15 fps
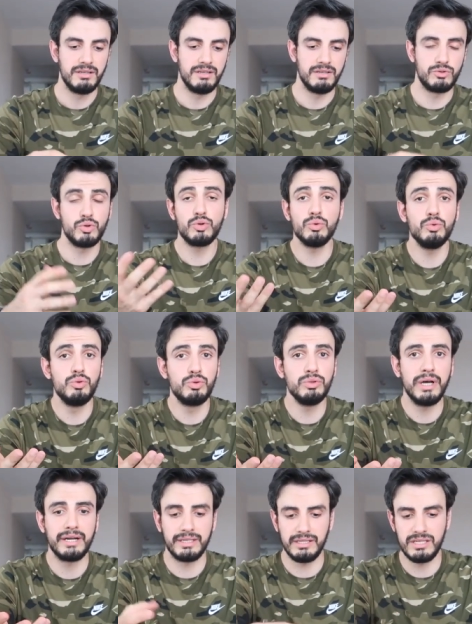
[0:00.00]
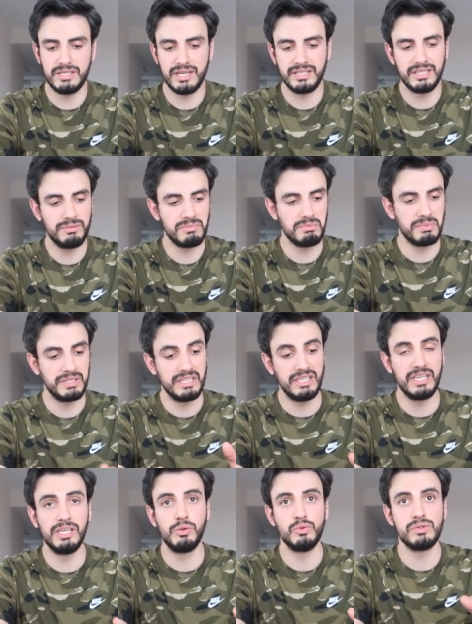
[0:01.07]
Ee, çünkü uygun arkadaşlar dediğim gibi bana
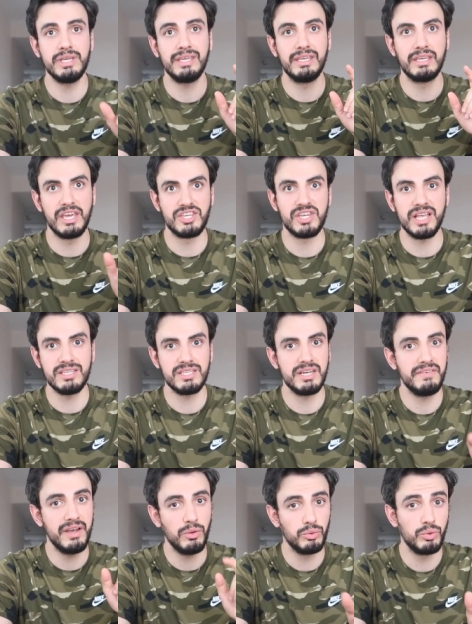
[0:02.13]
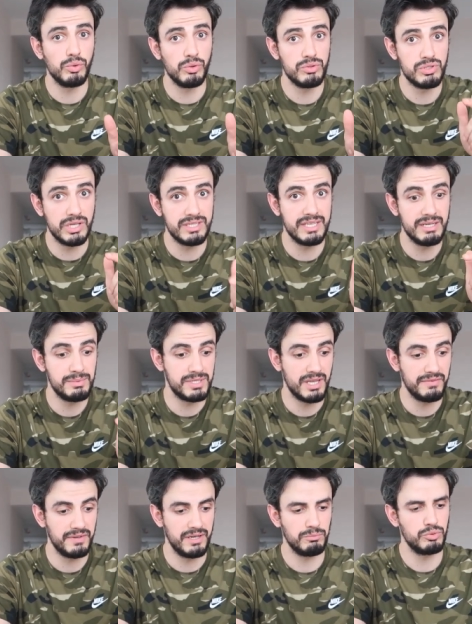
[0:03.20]
2.200'e geçen sene veya ondan önceki sene bir
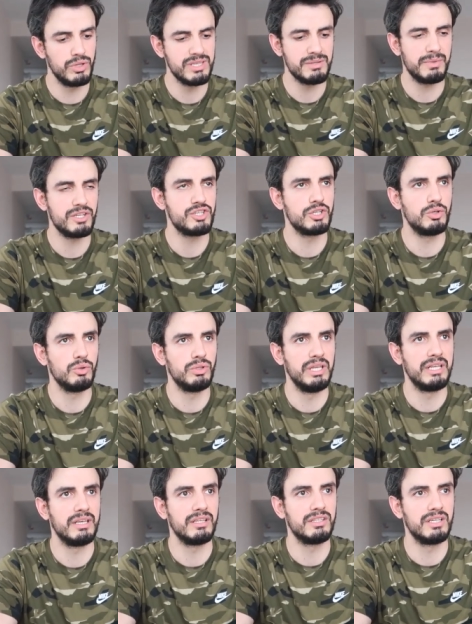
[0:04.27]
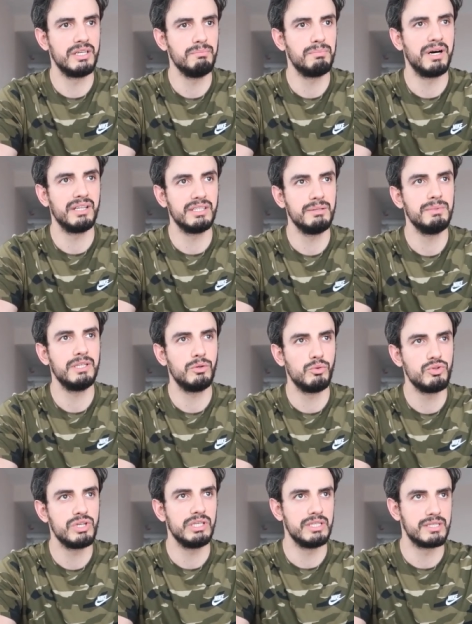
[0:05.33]
sayfayla. Bu ne zaman çıkıyordu ilk hatırlayayım pandemiden
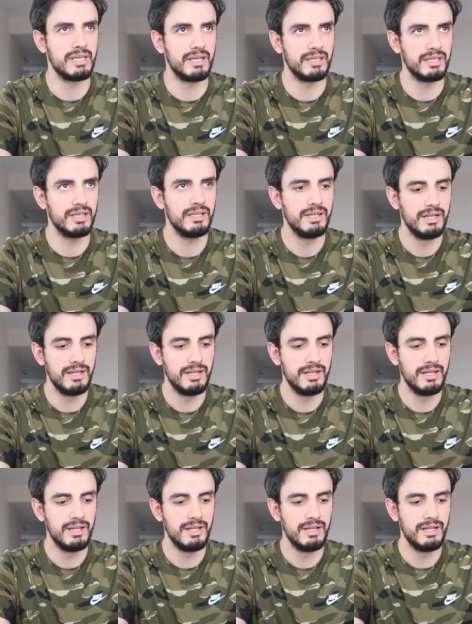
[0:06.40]
önceydi sanki.